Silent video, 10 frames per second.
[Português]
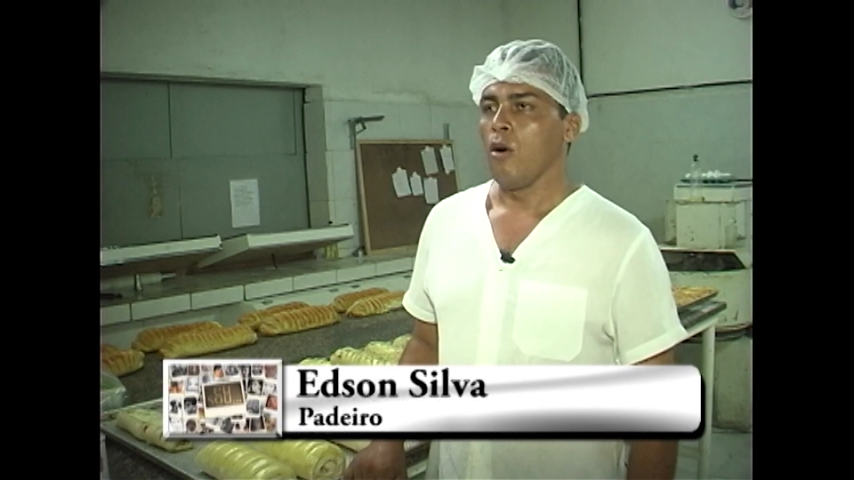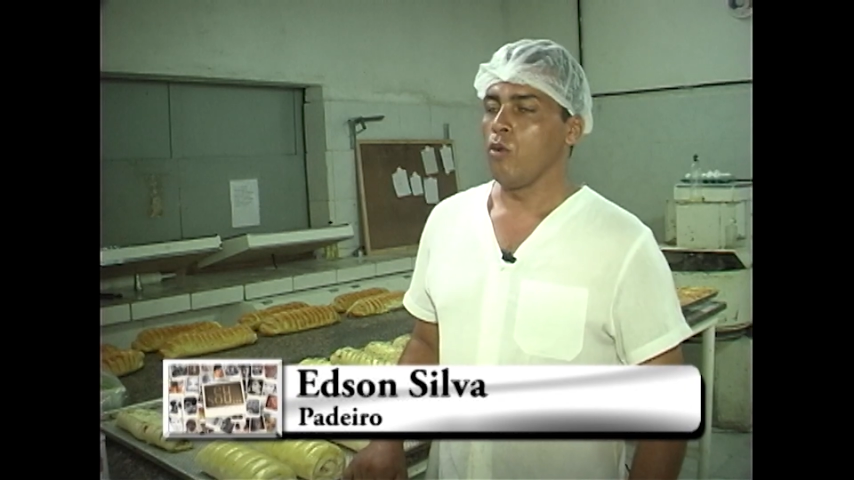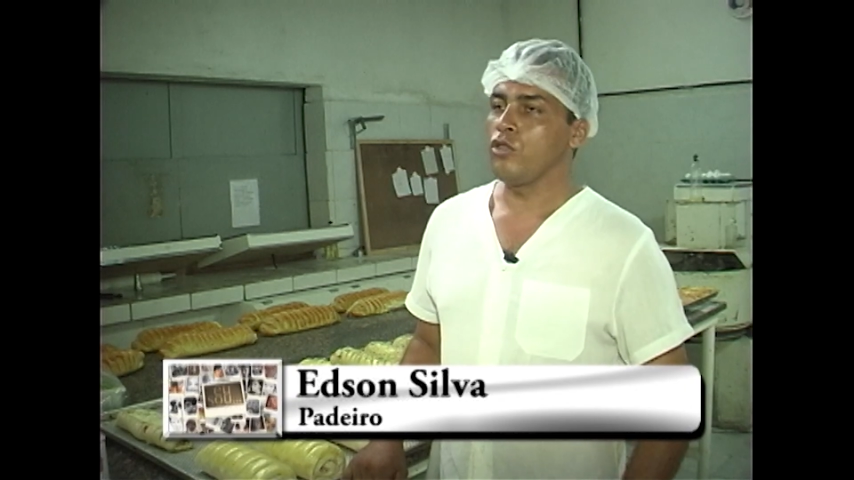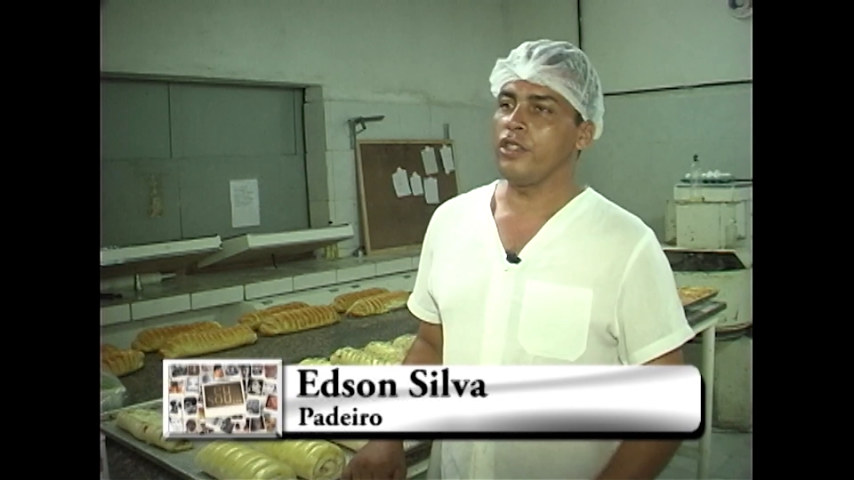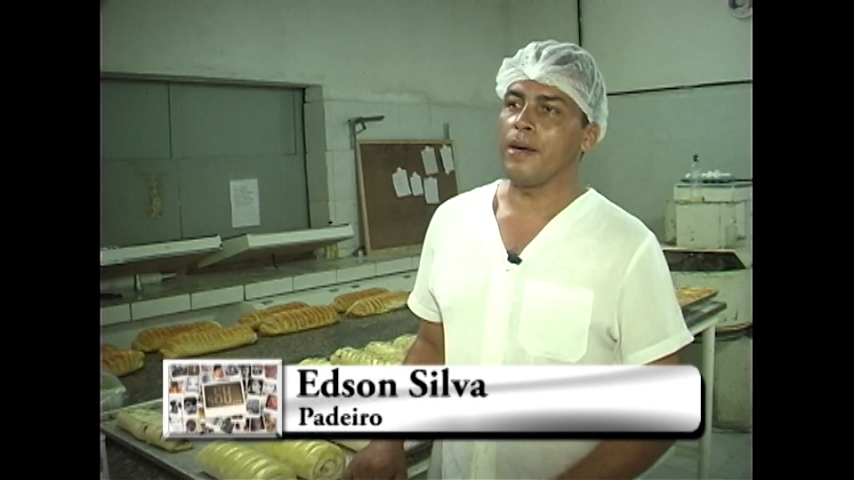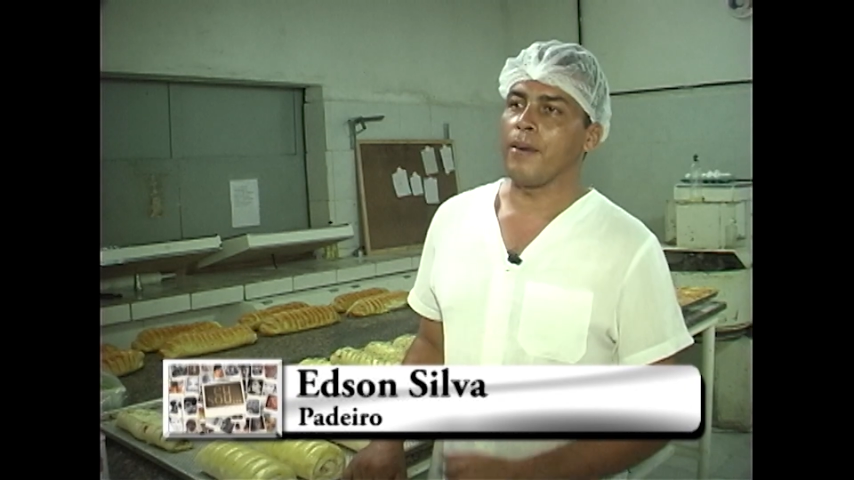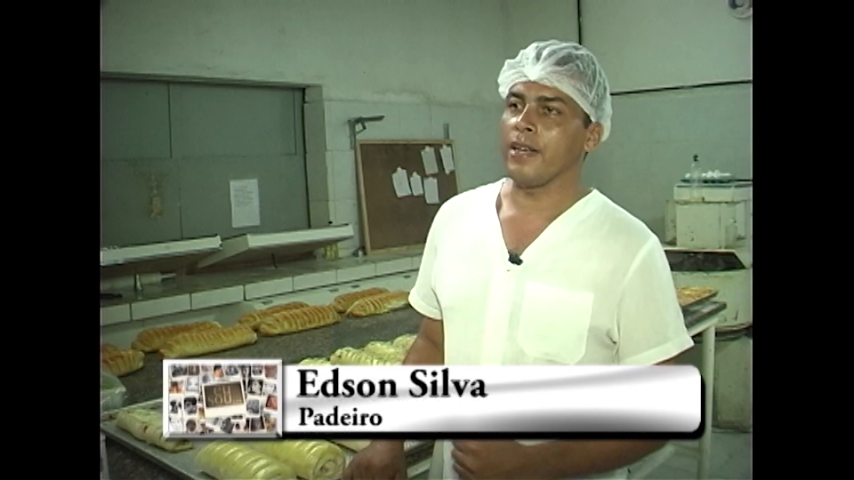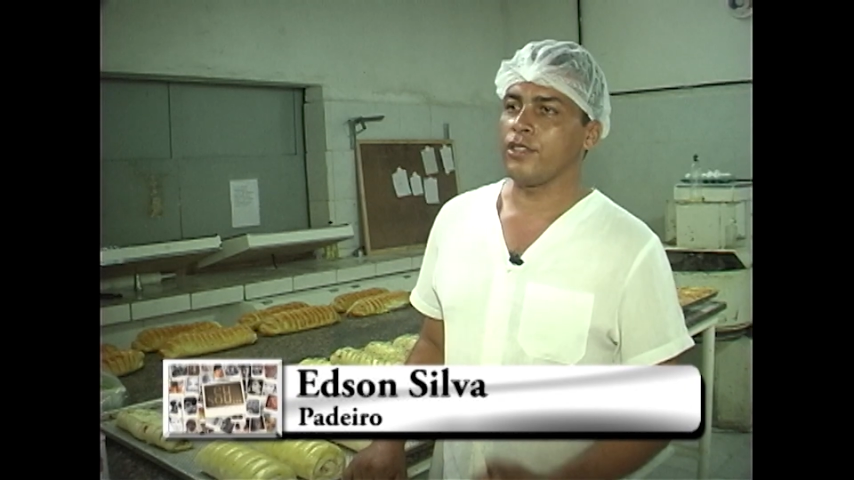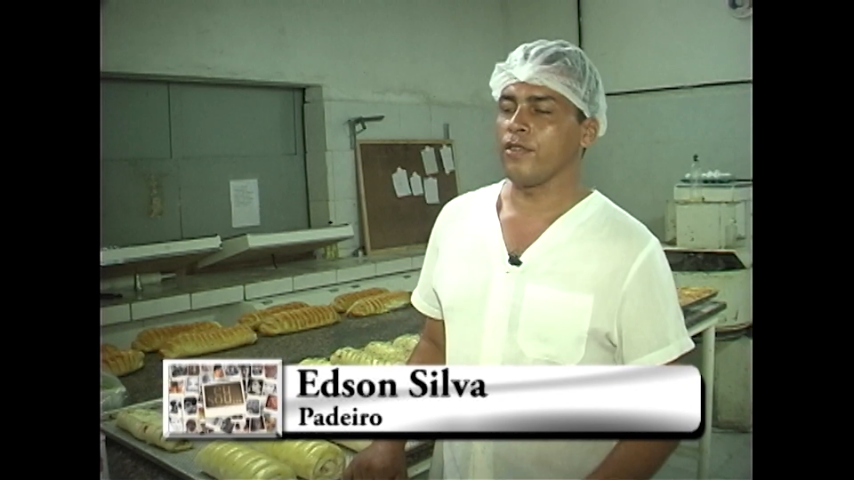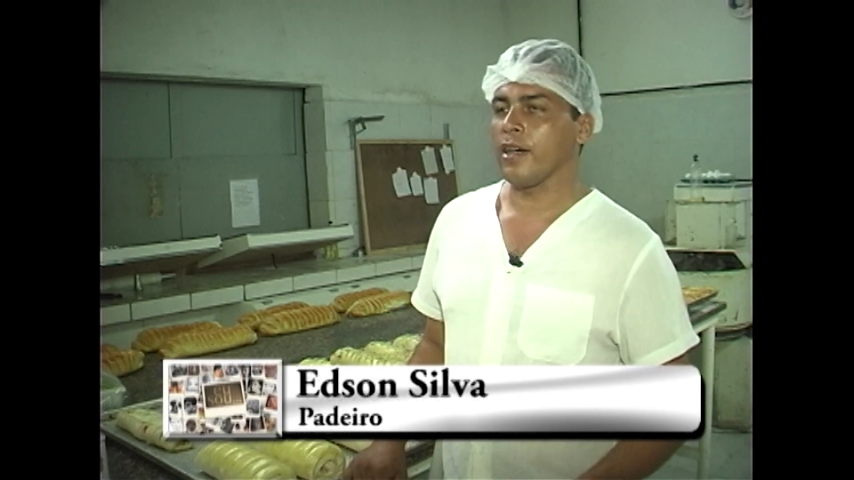Um dia
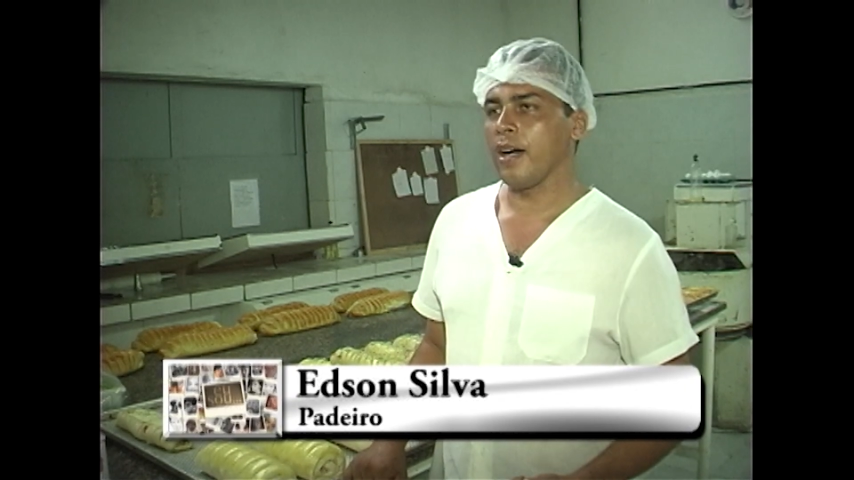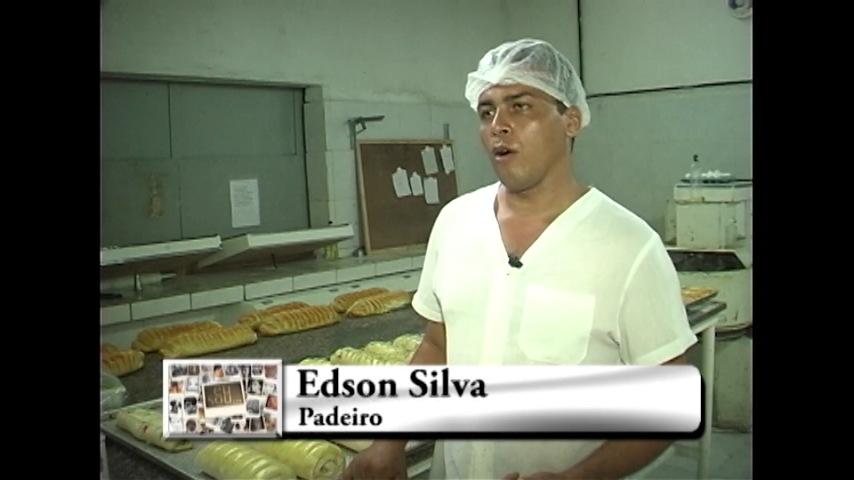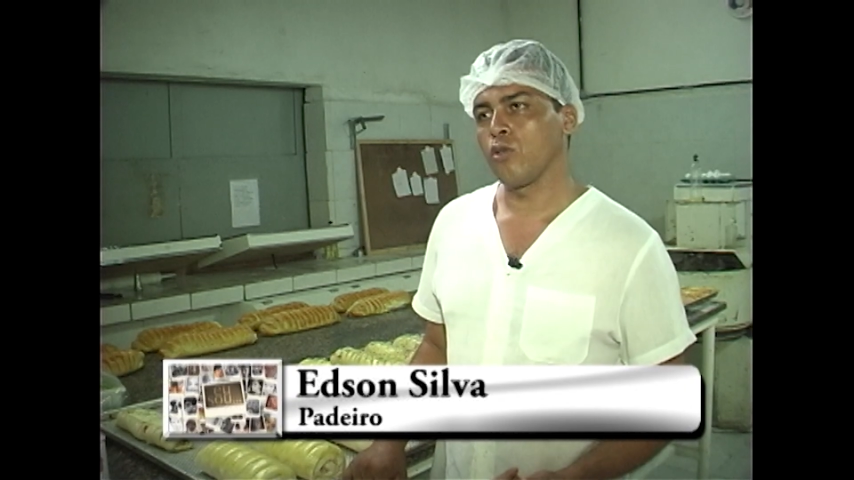mais devagar,